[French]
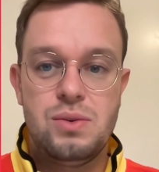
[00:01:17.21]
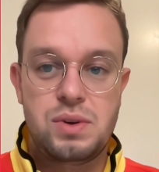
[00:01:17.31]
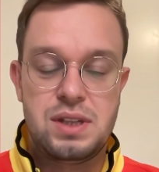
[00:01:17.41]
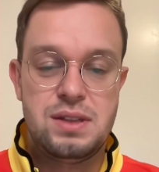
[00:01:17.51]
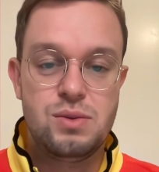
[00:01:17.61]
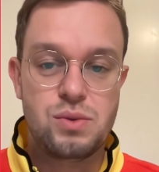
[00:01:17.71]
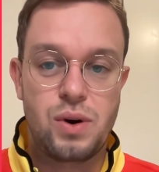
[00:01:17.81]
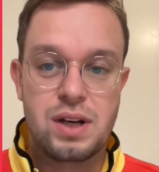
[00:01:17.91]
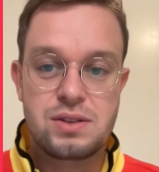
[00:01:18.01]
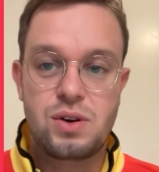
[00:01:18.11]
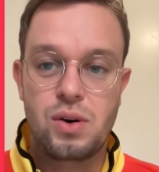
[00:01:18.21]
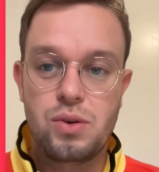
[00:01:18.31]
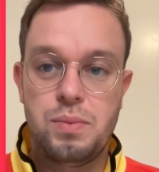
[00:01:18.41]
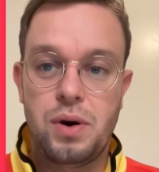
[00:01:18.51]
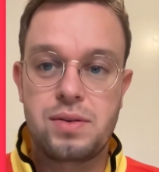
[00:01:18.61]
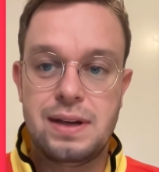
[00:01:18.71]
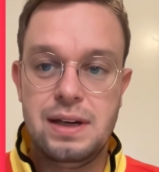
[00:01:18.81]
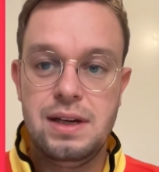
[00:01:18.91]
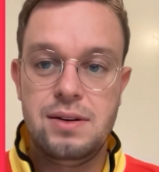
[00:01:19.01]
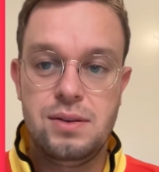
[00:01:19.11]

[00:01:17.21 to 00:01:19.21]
Donc ici, on a un score de portée